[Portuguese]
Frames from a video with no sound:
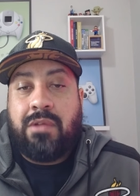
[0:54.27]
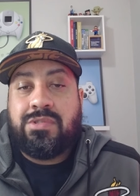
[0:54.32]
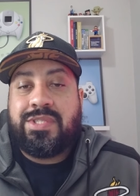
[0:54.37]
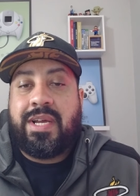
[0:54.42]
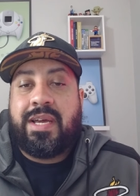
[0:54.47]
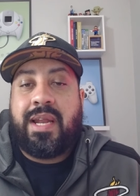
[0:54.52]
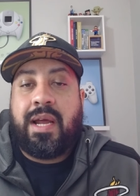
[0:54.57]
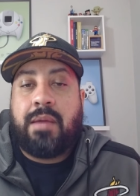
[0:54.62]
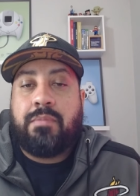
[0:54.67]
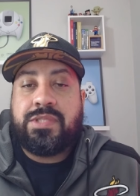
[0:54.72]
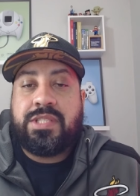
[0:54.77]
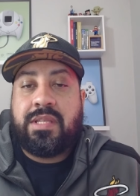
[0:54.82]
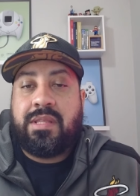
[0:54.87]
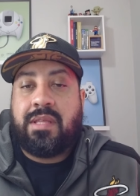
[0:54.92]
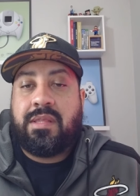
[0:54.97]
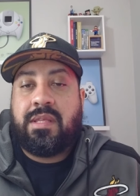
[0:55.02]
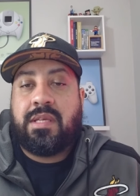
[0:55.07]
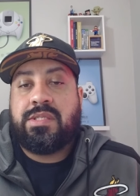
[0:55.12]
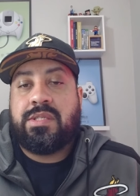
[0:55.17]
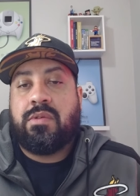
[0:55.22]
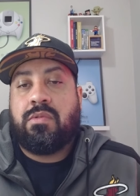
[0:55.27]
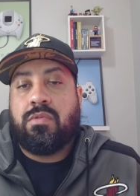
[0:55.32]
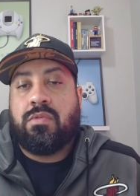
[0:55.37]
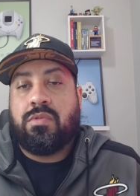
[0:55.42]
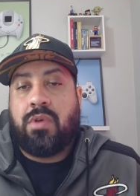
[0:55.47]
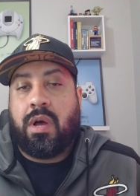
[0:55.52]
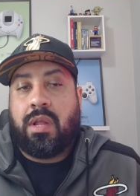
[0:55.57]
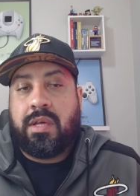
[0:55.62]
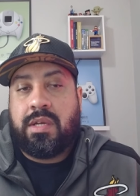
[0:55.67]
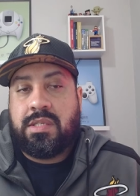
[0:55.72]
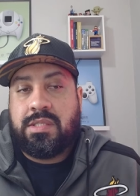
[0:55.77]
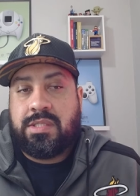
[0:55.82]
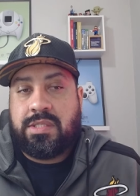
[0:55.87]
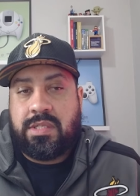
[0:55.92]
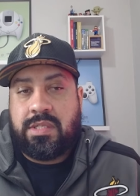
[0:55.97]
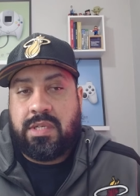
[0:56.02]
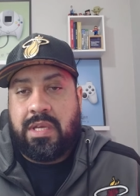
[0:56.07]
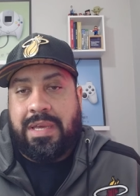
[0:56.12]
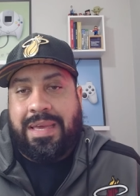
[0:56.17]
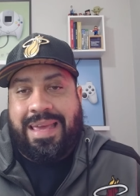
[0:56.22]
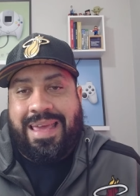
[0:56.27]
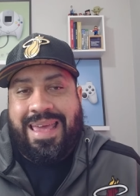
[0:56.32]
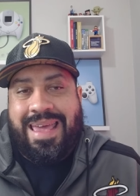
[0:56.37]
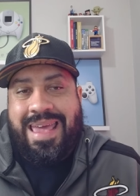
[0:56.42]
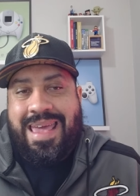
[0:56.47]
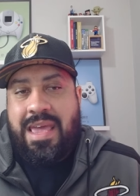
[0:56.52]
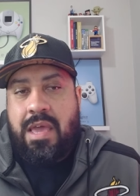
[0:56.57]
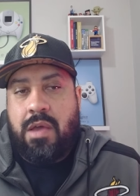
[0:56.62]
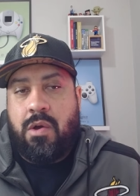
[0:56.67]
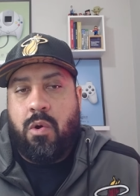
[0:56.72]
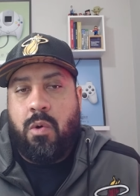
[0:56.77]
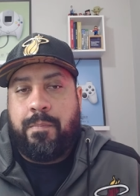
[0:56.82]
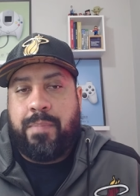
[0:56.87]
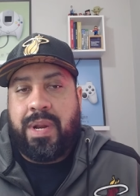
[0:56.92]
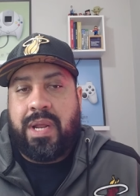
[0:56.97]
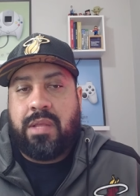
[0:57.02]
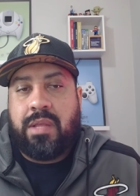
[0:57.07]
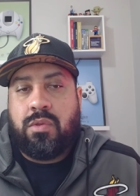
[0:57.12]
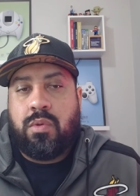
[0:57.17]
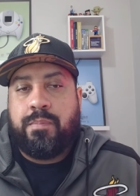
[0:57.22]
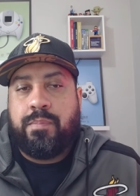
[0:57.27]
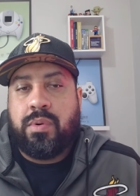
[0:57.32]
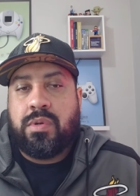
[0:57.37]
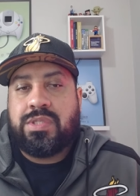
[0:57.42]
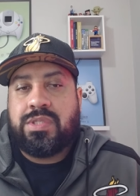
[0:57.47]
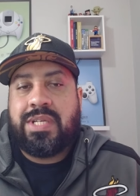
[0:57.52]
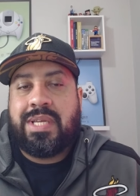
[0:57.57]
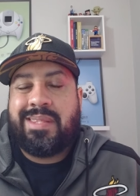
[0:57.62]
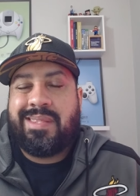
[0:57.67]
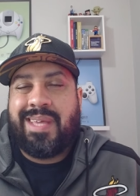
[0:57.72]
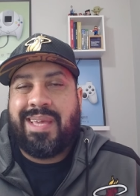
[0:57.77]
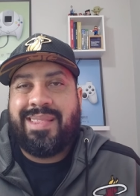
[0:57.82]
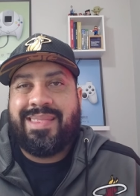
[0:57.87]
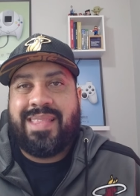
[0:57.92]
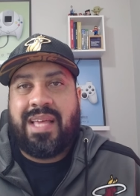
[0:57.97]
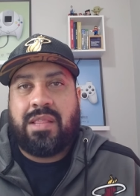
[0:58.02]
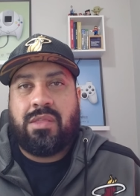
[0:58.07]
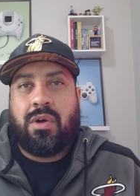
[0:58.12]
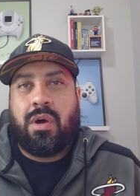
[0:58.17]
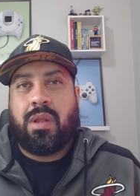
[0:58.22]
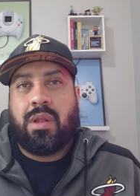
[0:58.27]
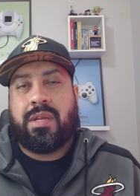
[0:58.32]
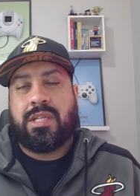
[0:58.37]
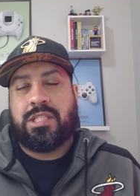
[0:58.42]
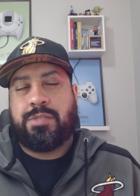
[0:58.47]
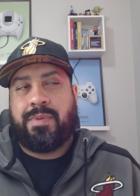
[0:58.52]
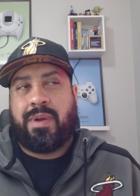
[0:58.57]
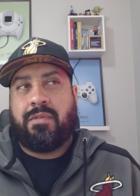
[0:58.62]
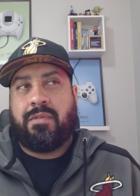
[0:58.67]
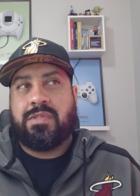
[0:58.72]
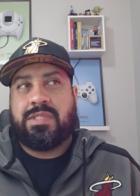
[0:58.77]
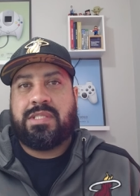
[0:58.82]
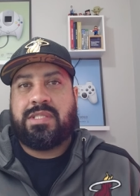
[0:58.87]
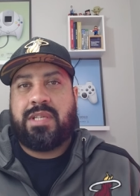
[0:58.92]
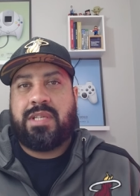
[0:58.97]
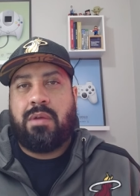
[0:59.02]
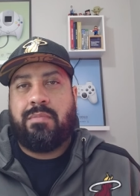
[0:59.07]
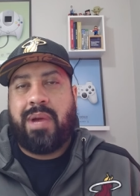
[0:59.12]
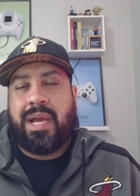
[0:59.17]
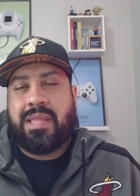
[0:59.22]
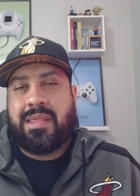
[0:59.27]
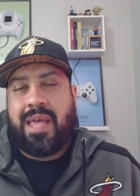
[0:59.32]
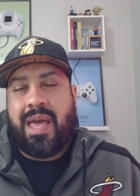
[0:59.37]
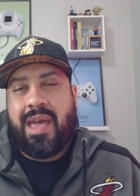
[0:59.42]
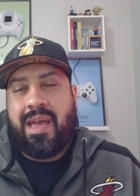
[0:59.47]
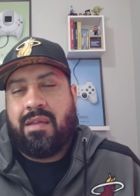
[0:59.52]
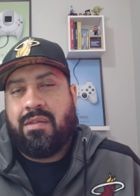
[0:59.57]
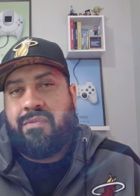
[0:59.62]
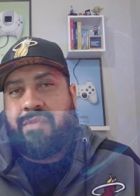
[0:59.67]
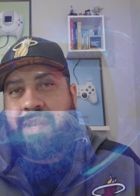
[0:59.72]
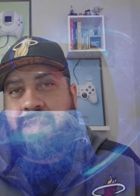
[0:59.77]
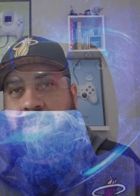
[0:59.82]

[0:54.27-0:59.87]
sairá por 75 dólares, e o preto por 70 dólares. Para vocês terem uma ideia, não vai